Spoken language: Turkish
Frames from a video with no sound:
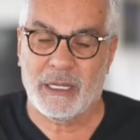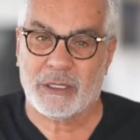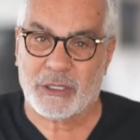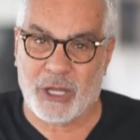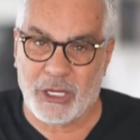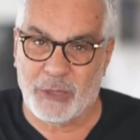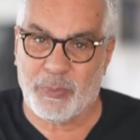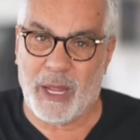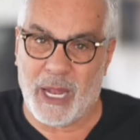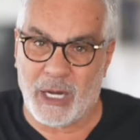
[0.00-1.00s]
Tayyip
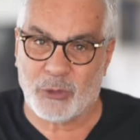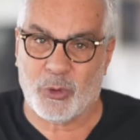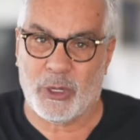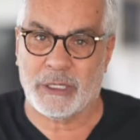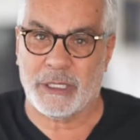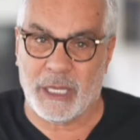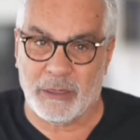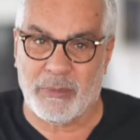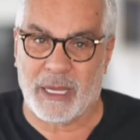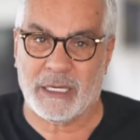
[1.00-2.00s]
Erdoğan'ı
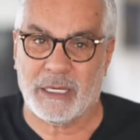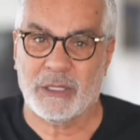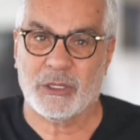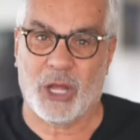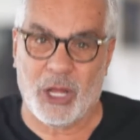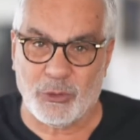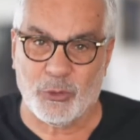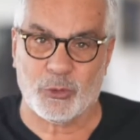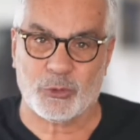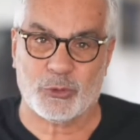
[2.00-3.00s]
yenmek, daha
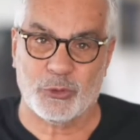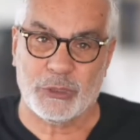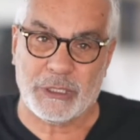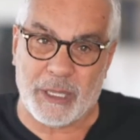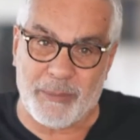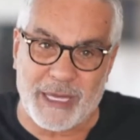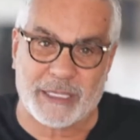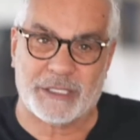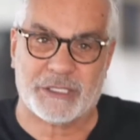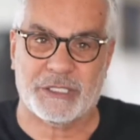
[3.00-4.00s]
doğrusu yemek
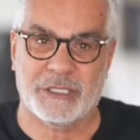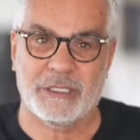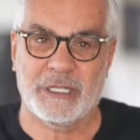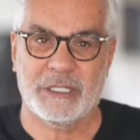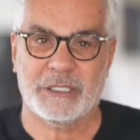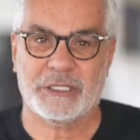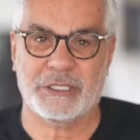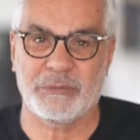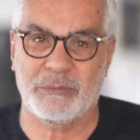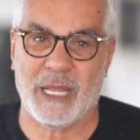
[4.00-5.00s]
için
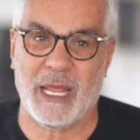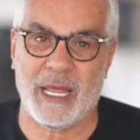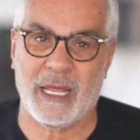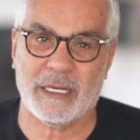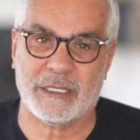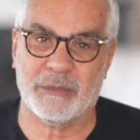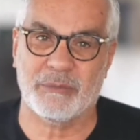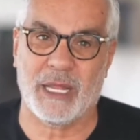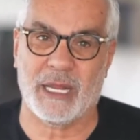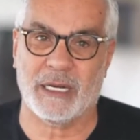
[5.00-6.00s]
kimler
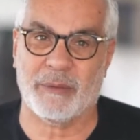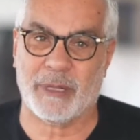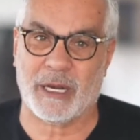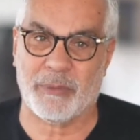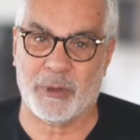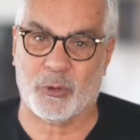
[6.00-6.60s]
kimlerle beraber